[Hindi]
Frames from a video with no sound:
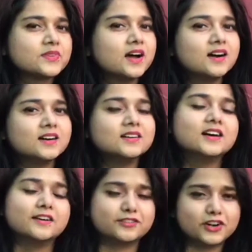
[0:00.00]

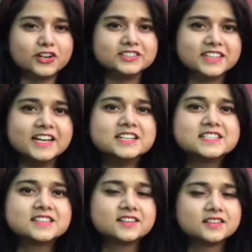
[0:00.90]
ऑफ कोर्स
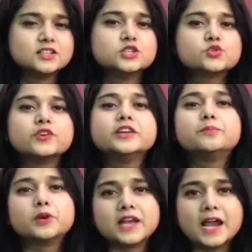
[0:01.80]
इट्स स्वीट
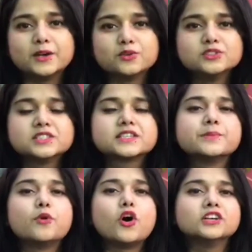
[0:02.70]
पोटैटो जिसके
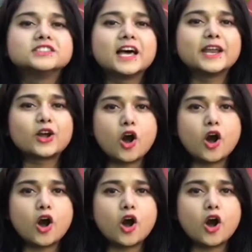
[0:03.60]
बहुत सारे